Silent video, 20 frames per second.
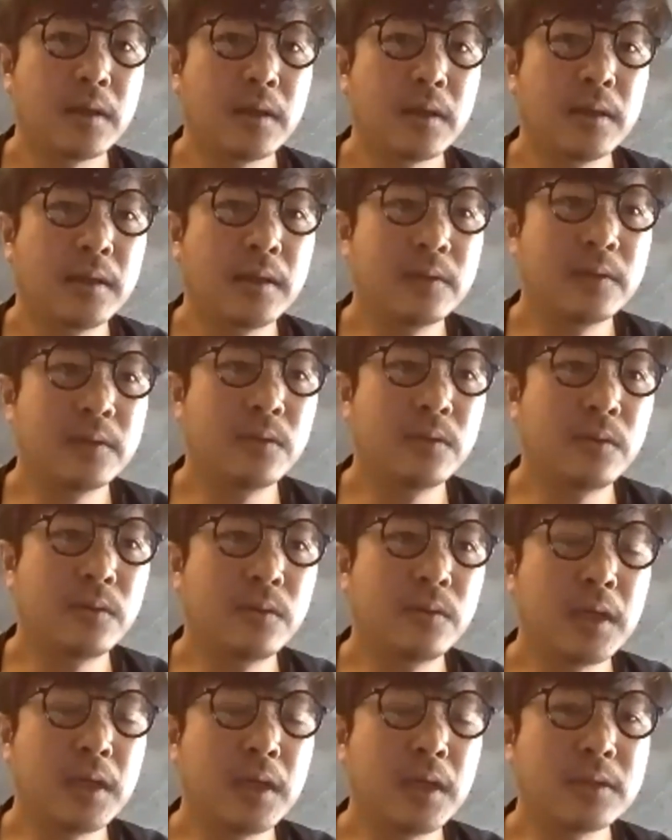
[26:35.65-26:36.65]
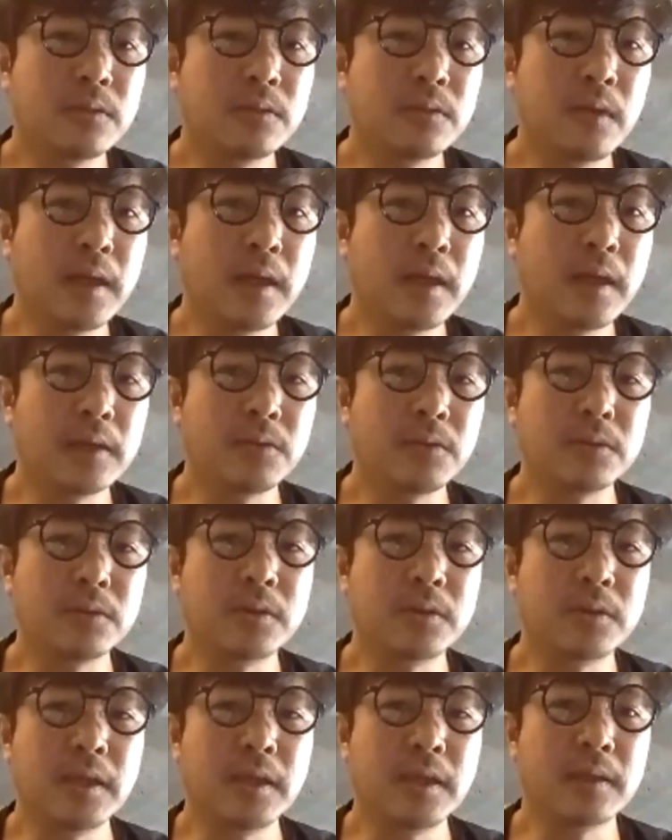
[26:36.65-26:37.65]
うあの建築の変化とし
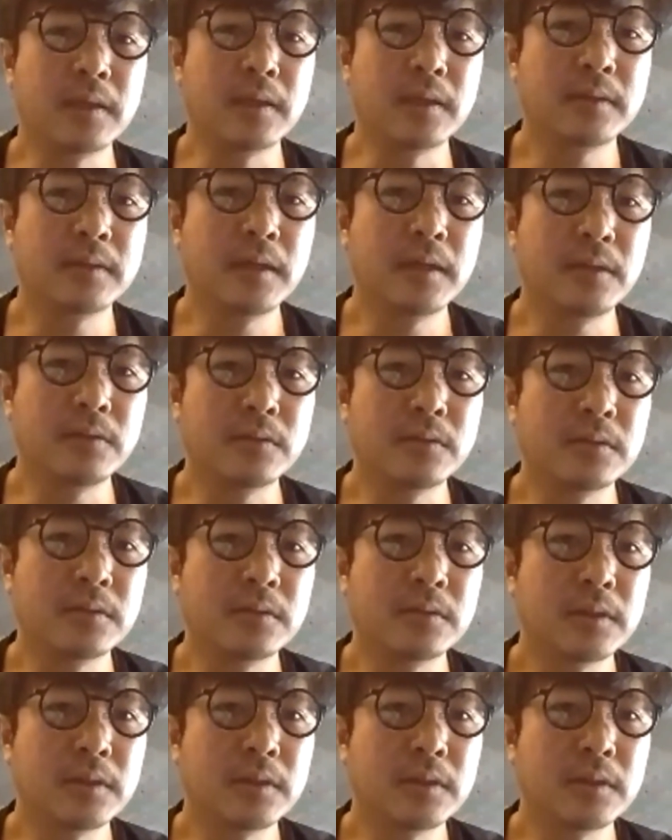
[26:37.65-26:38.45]
てあの